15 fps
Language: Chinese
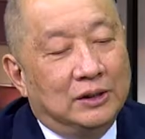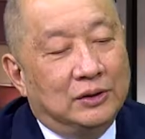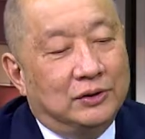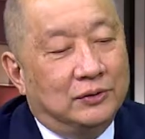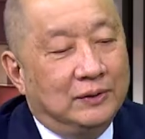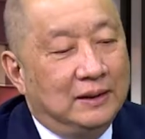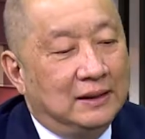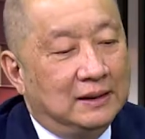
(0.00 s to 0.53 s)

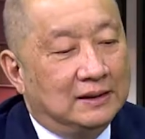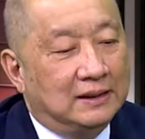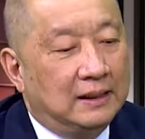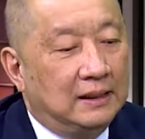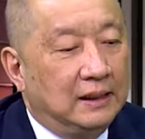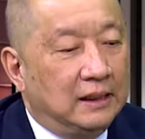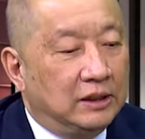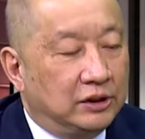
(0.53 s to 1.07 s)
所以呢，在
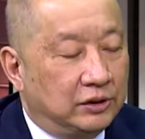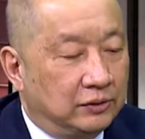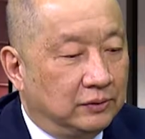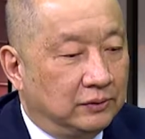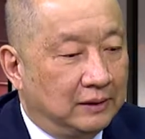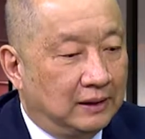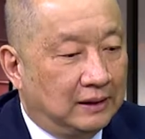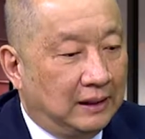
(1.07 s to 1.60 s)
那个时
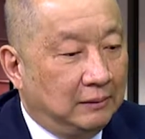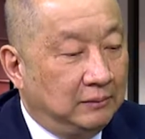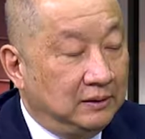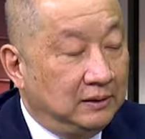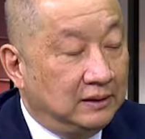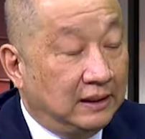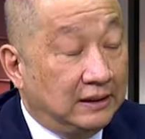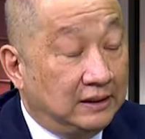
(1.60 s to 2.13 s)
候呢，他们
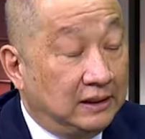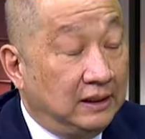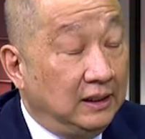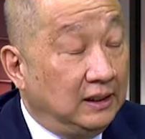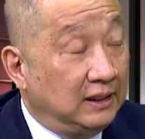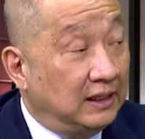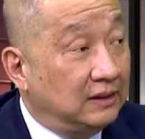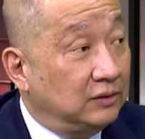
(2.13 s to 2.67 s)
在七
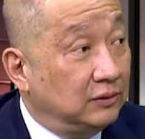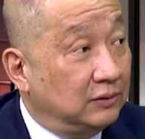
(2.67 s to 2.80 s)
零年的时